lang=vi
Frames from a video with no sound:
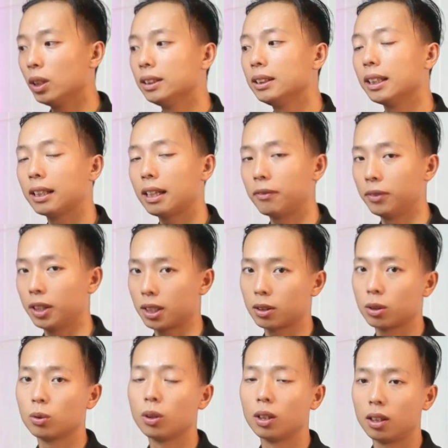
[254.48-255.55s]
quy trình làm việc
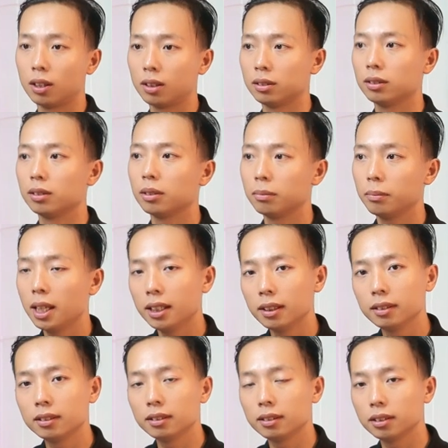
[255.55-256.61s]
của
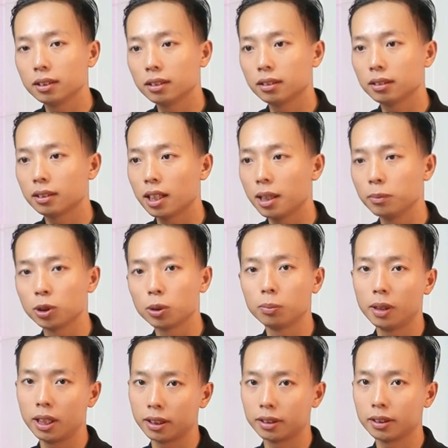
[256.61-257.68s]
bên team
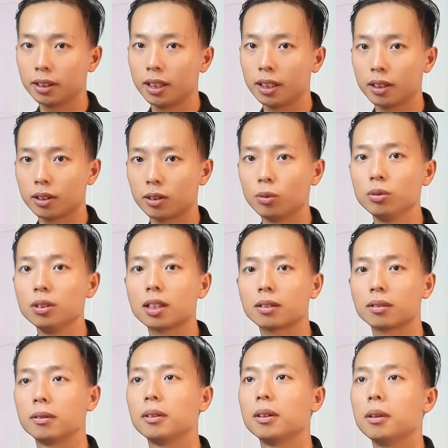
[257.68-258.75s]
chúng mình thì cũng
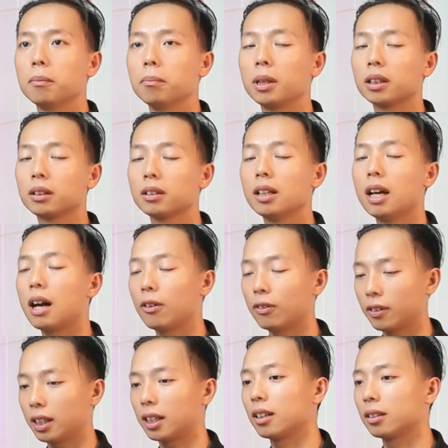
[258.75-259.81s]
được mình tự
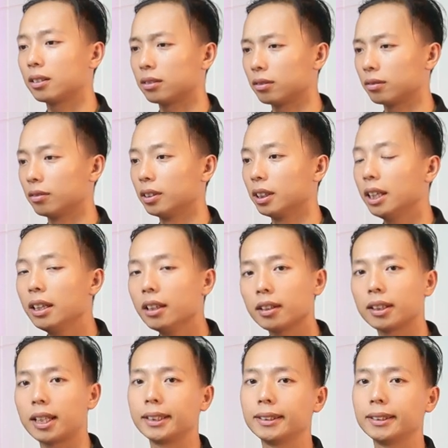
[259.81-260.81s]
hào và nghĩ ở